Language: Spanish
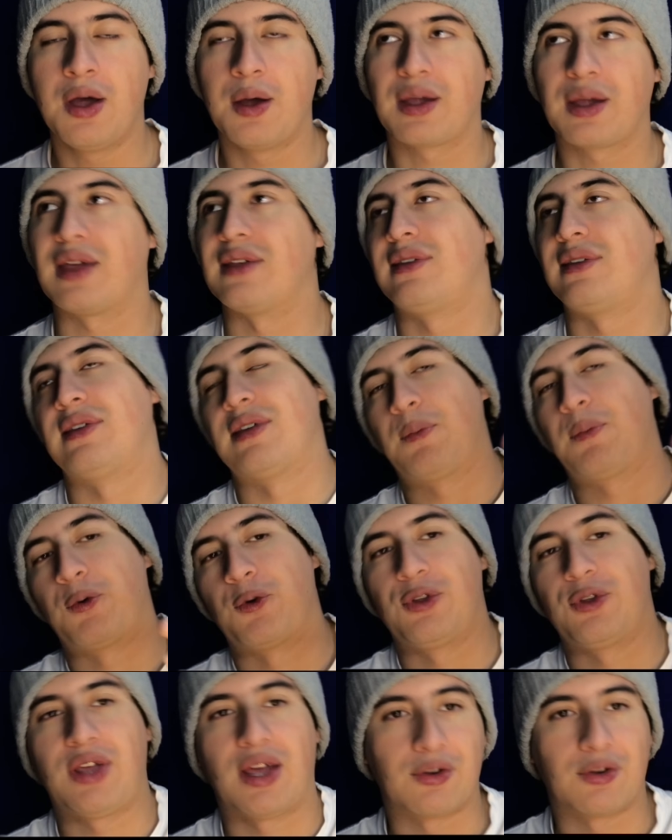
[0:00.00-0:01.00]
que si se
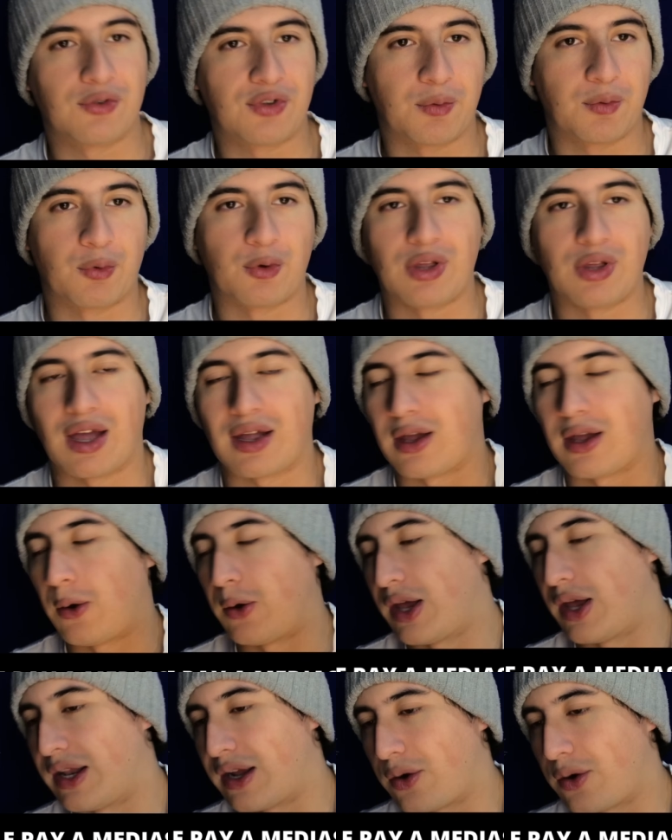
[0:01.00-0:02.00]
podía, no se podía, que
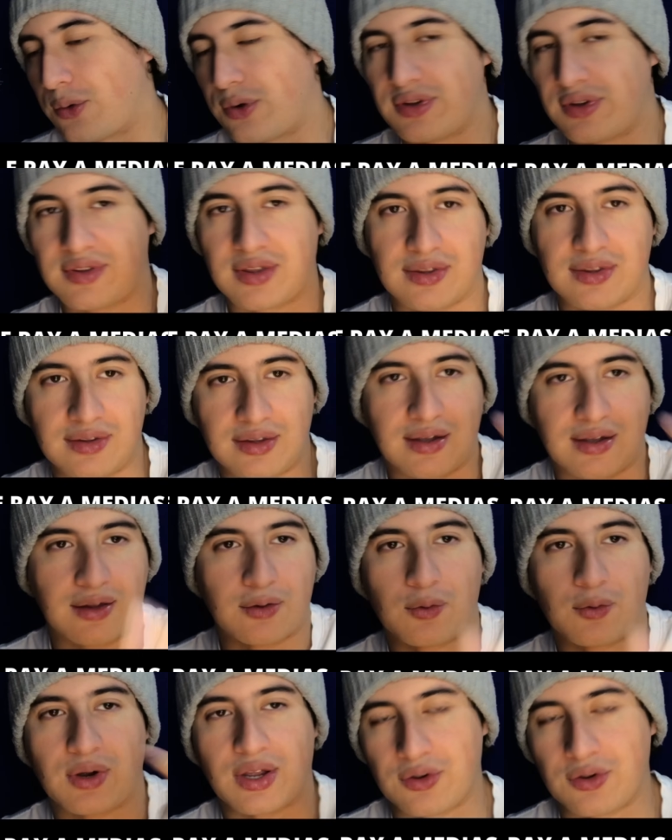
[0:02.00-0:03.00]
habían errores, que sí, que
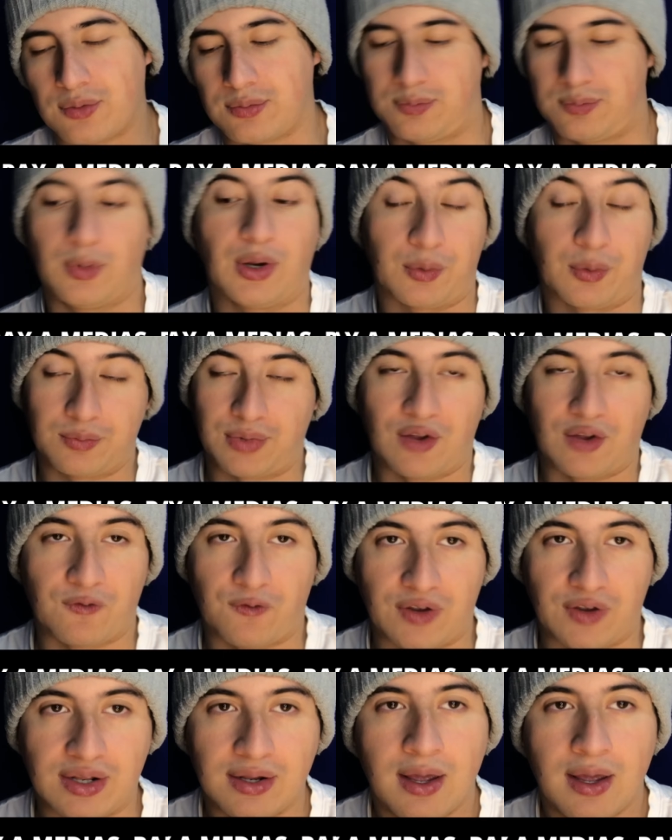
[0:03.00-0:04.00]
no, que yo, bueno, en
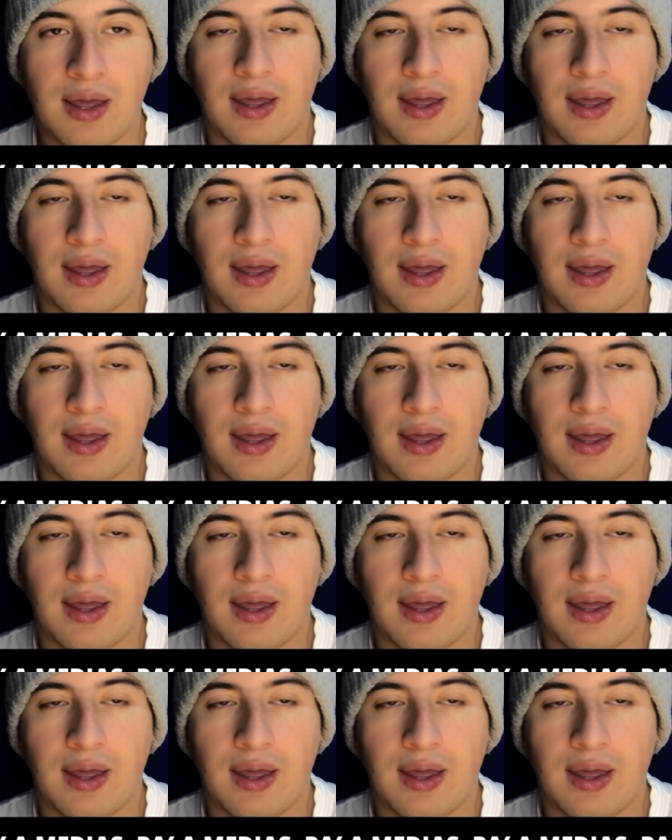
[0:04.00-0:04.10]
fin,